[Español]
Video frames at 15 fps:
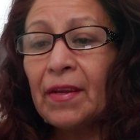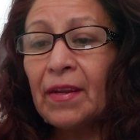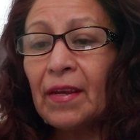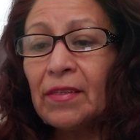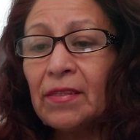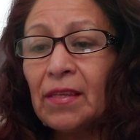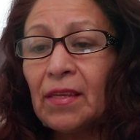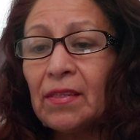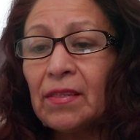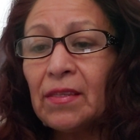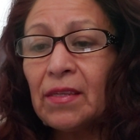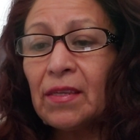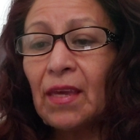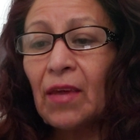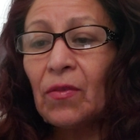gracias
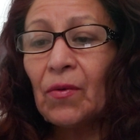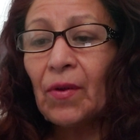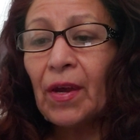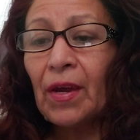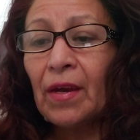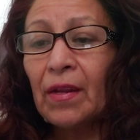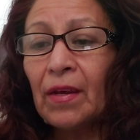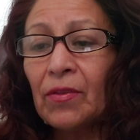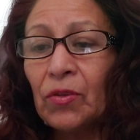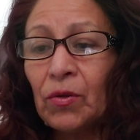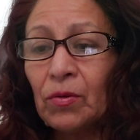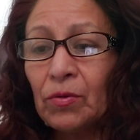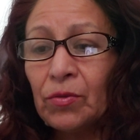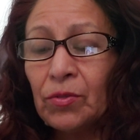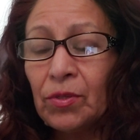y adorar a
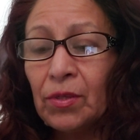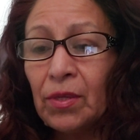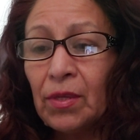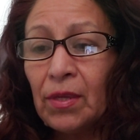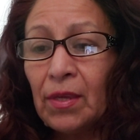Dios.